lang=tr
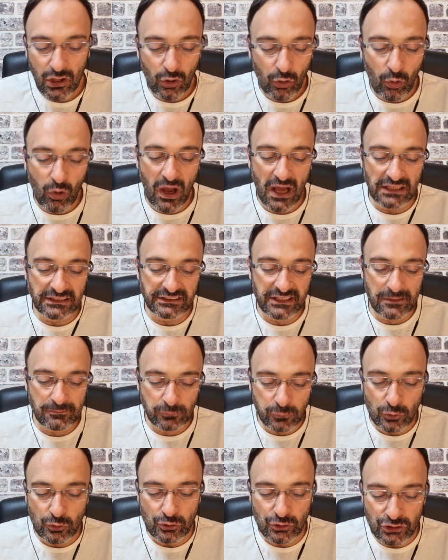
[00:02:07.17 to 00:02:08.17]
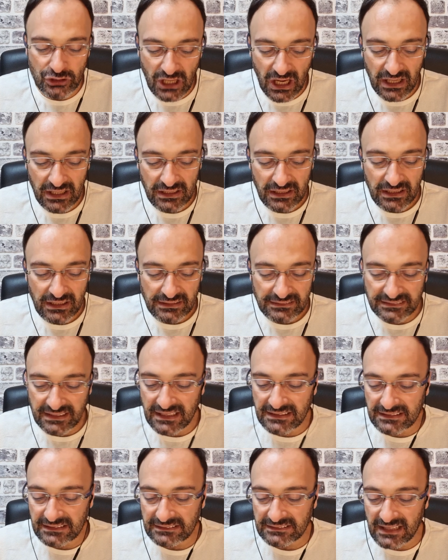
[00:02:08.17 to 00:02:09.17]
O halde bunca
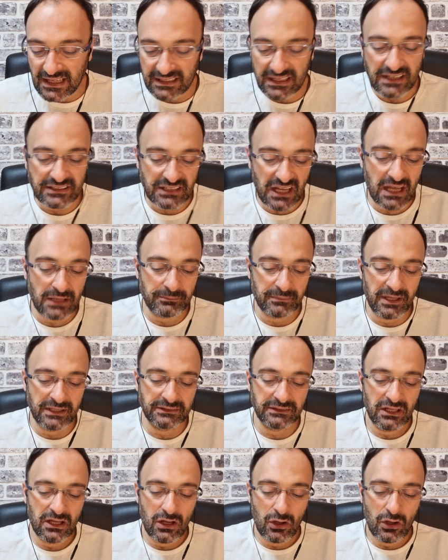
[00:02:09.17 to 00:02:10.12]
delillere rağmen